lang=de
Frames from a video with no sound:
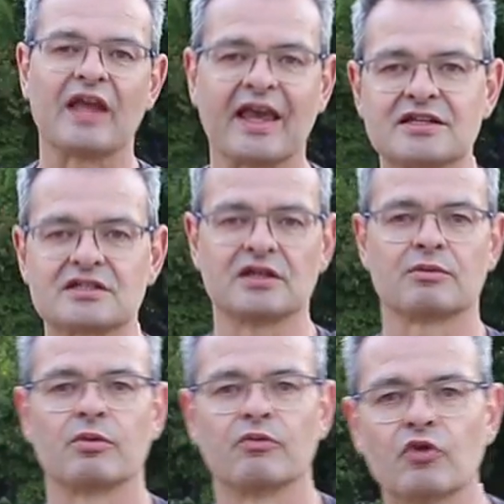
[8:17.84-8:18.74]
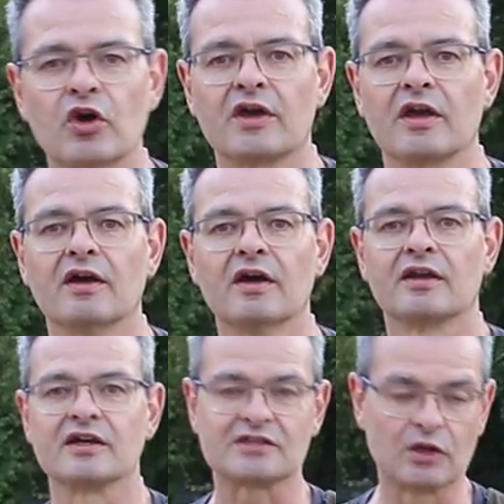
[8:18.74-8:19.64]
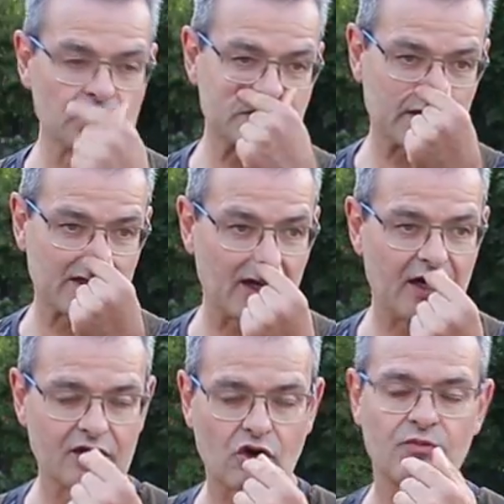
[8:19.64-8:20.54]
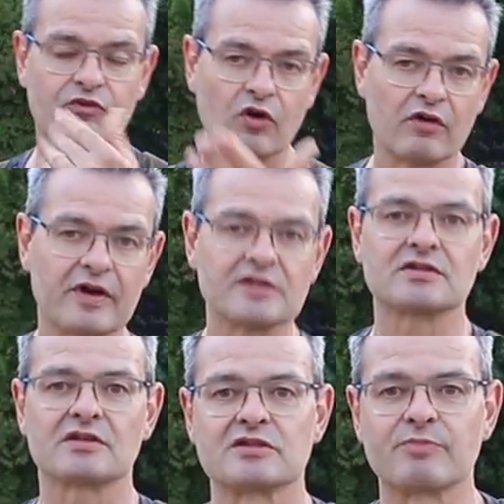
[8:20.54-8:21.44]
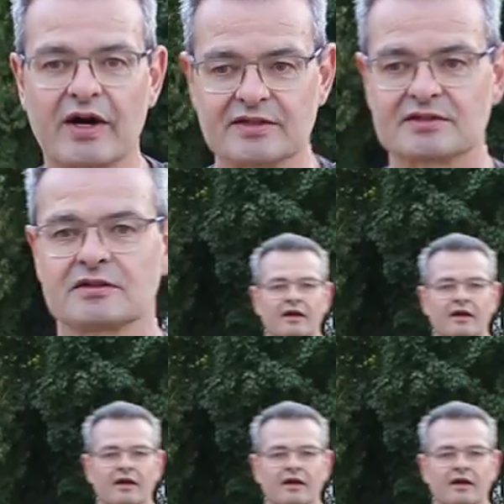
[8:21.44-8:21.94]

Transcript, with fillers: ängstlich würge, dass der Hund sagt, ja, ich komme vorwärts, das passt.